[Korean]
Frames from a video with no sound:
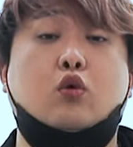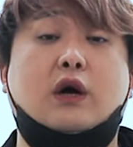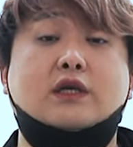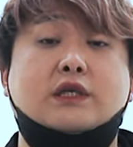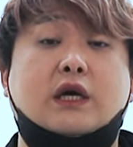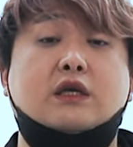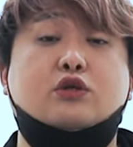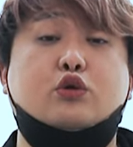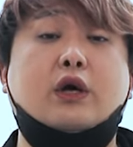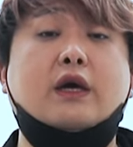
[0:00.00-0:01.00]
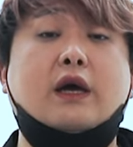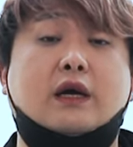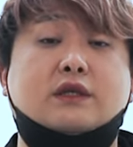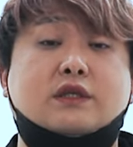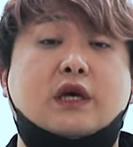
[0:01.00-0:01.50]
동아시아
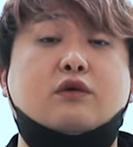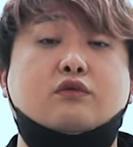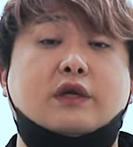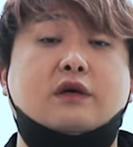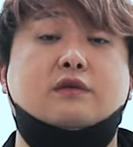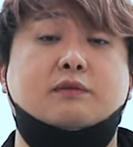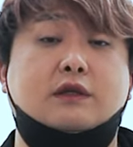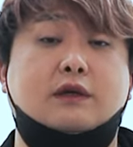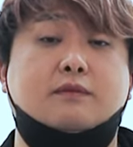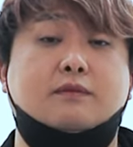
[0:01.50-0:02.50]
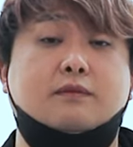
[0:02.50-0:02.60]
최약체 군대였습니다.